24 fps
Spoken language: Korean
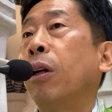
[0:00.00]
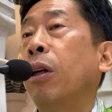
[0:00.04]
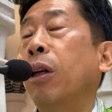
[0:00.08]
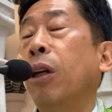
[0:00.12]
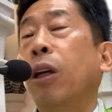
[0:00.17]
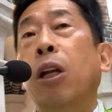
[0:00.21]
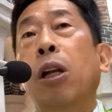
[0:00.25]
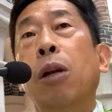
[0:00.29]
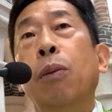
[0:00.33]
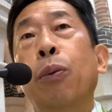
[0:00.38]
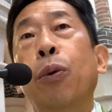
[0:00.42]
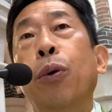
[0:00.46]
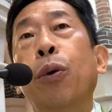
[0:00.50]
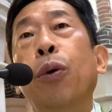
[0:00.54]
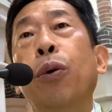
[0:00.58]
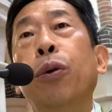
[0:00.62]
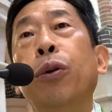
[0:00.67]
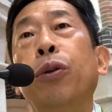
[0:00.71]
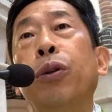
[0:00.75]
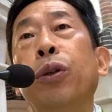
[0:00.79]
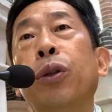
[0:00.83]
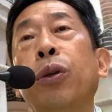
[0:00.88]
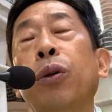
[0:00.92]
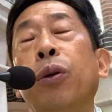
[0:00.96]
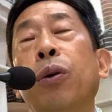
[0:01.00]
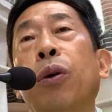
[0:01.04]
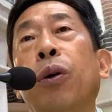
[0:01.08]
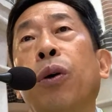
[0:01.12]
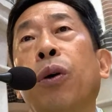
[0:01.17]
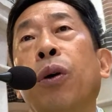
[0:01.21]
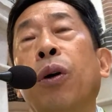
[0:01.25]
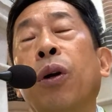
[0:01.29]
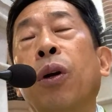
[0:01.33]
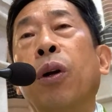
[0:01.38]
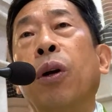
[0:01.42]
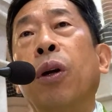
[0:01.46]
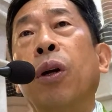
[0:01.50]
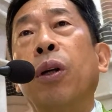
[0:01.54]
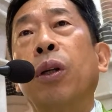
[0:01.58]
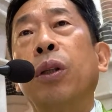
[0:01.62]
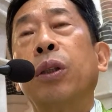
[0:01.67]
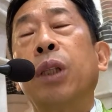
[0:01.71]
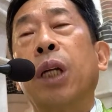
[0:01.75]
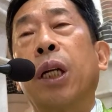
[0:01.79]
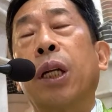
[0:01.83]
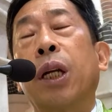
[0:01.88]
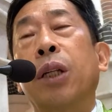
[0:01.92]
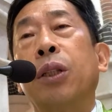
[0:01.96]
일본은요
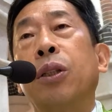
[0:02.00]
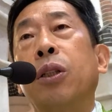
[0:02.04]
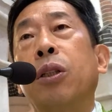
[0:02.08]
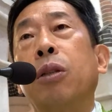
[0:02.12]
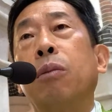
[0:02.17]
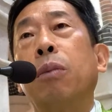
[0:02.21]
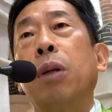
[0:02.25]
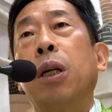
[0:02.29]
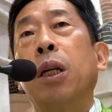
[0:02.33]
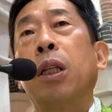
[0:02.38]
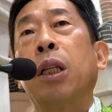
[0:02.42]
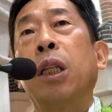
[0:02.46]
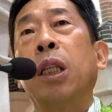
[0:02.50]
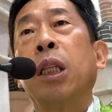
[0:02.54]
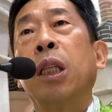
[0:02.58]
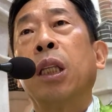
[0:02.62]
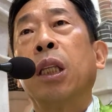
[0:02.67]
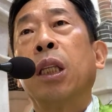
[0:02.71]
잘 아시지만